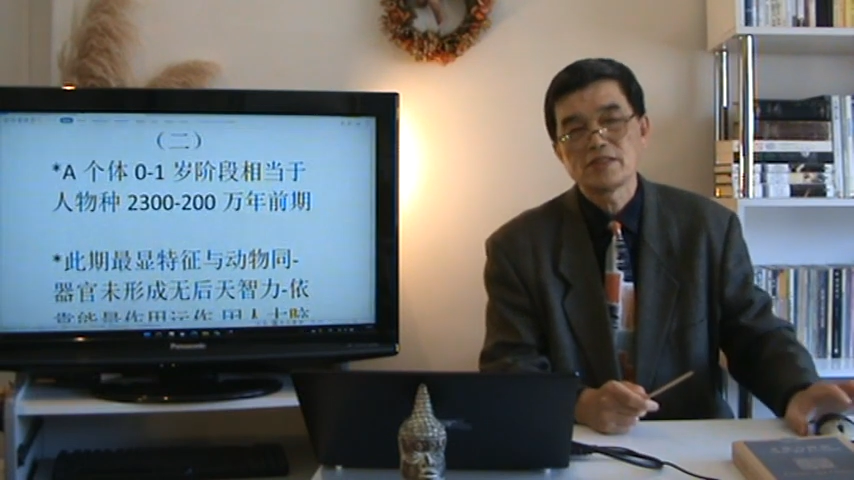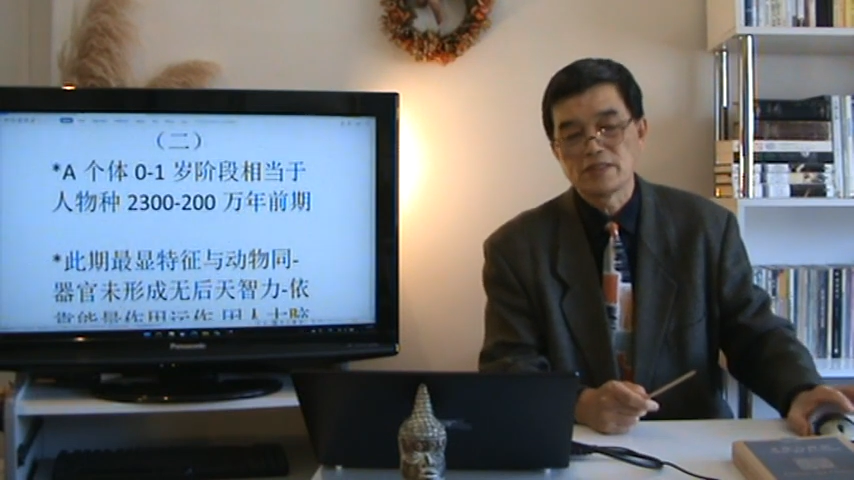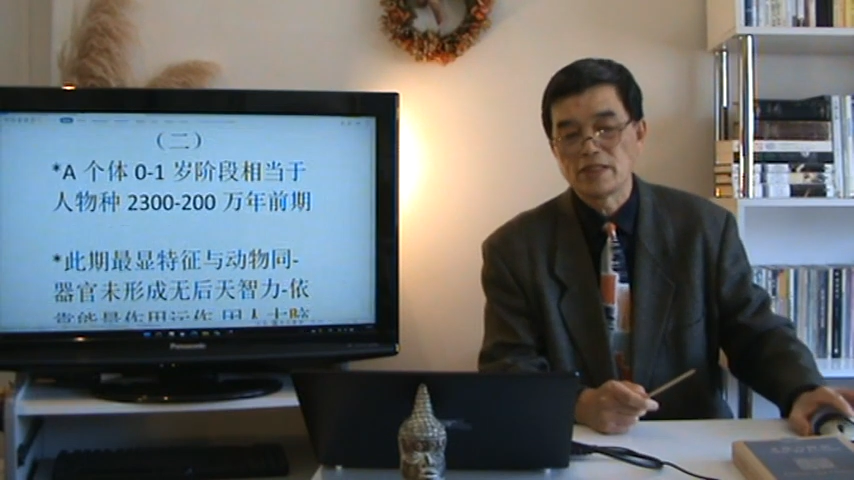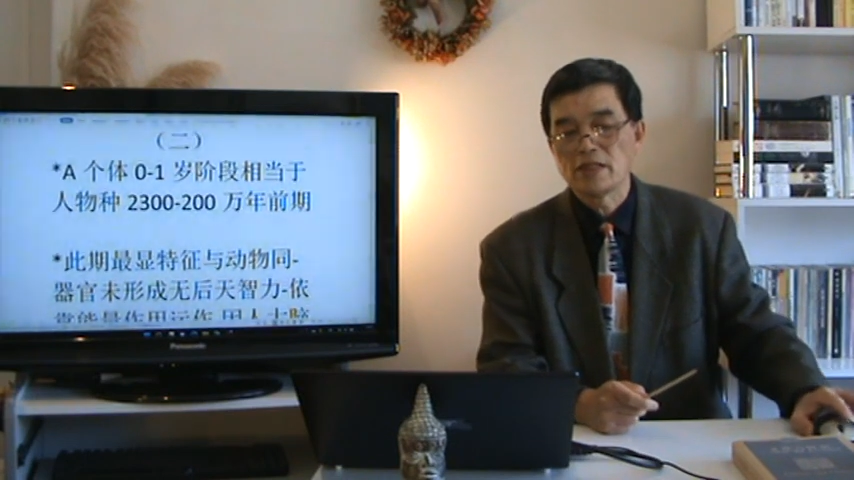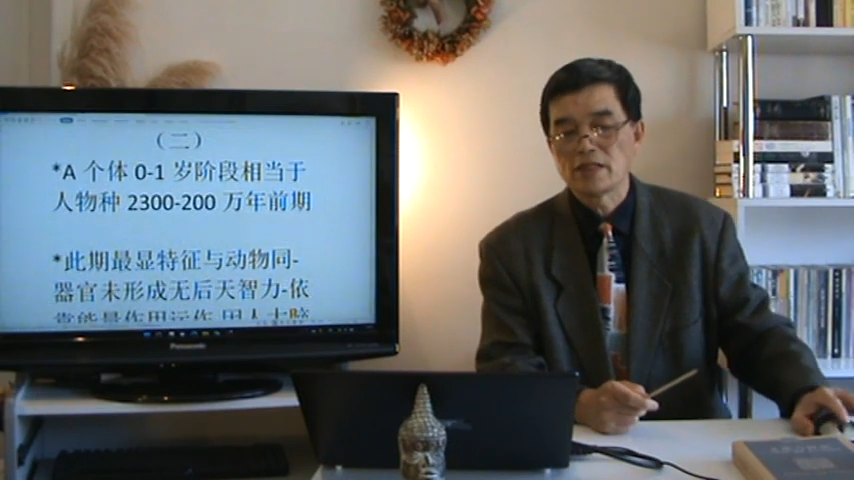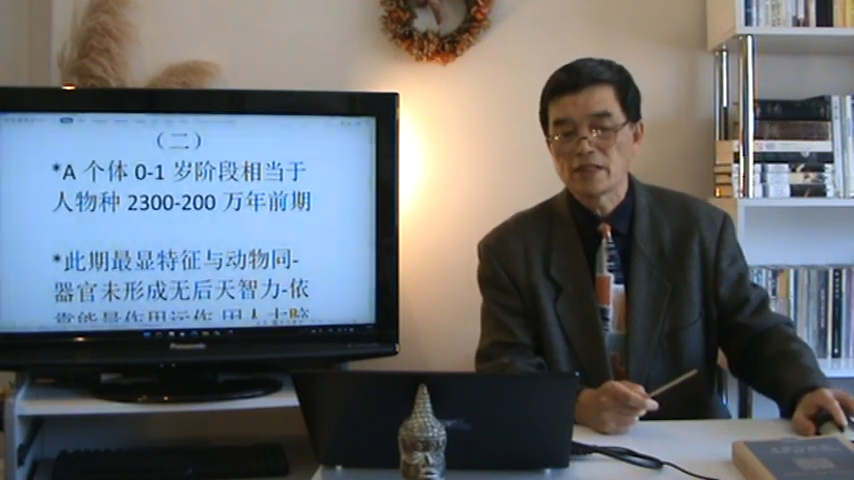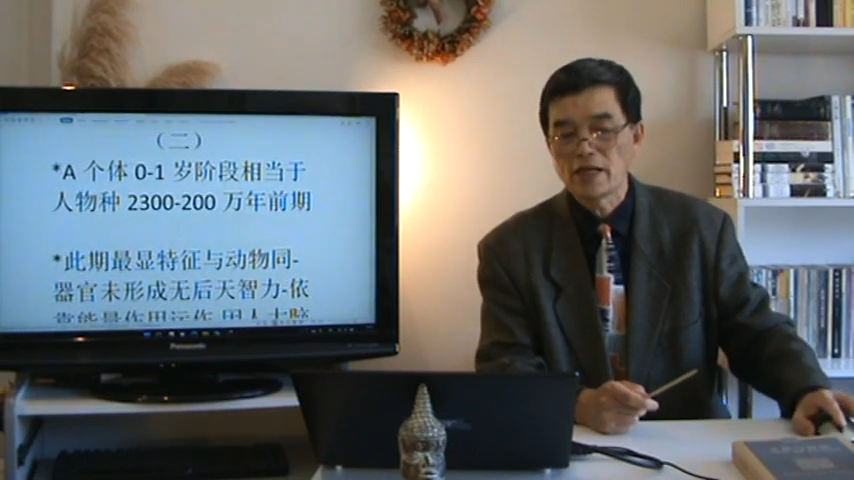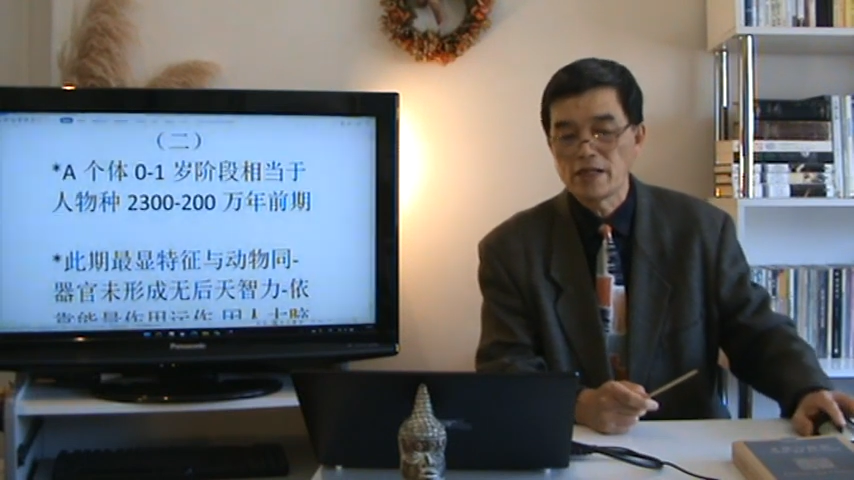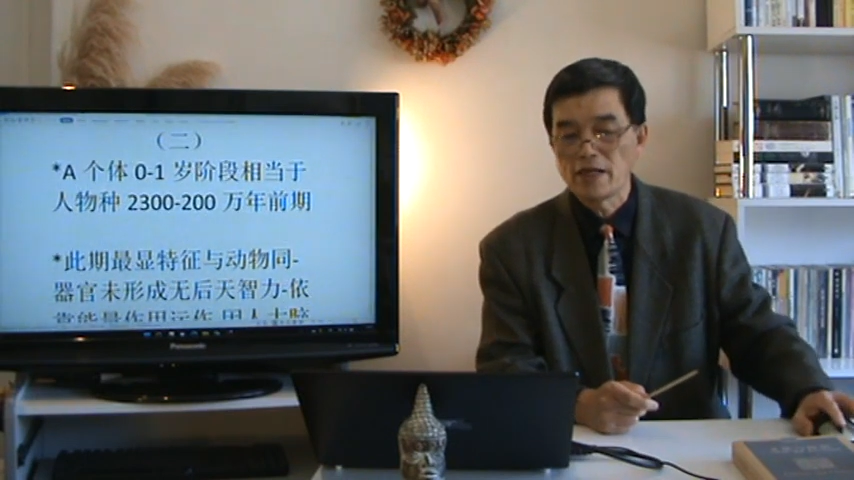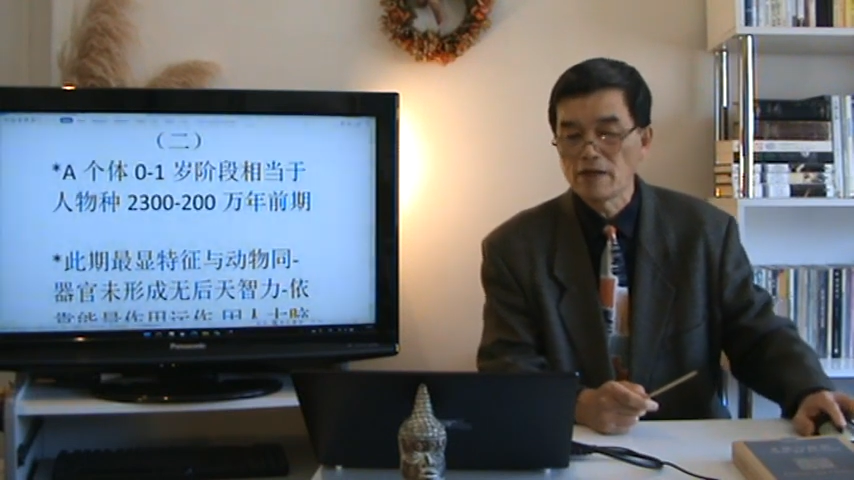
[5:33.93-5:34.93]
是这样的
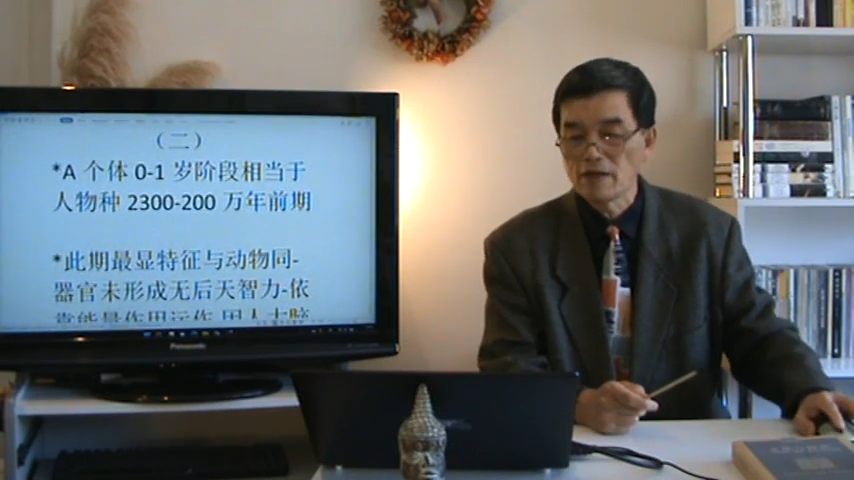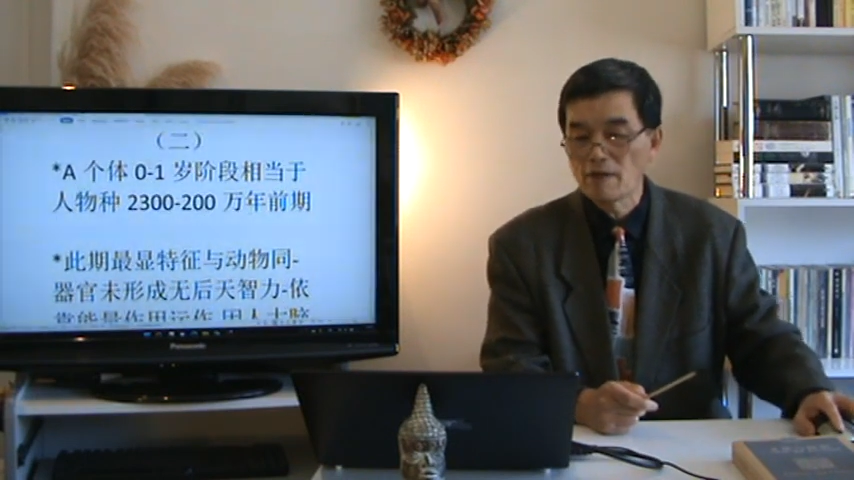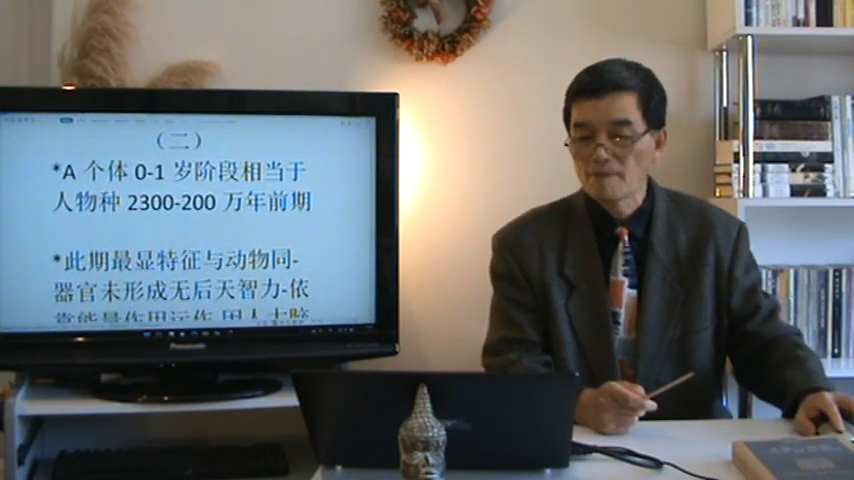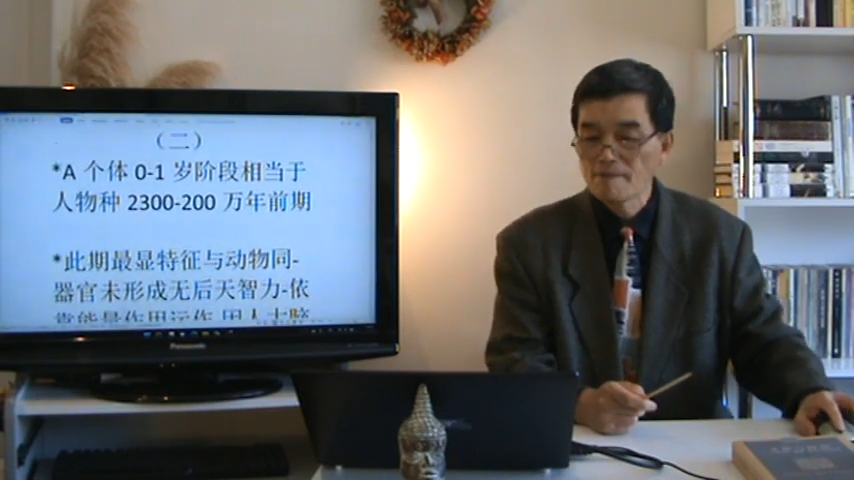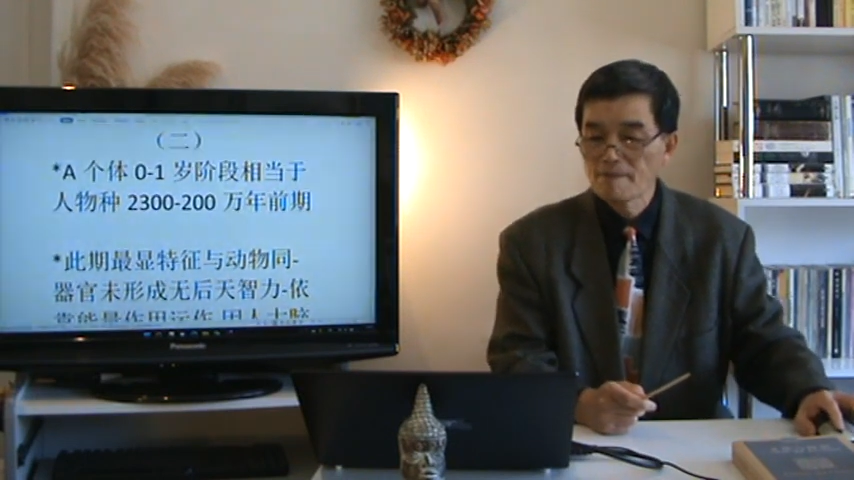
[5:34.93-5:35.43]
概念啊。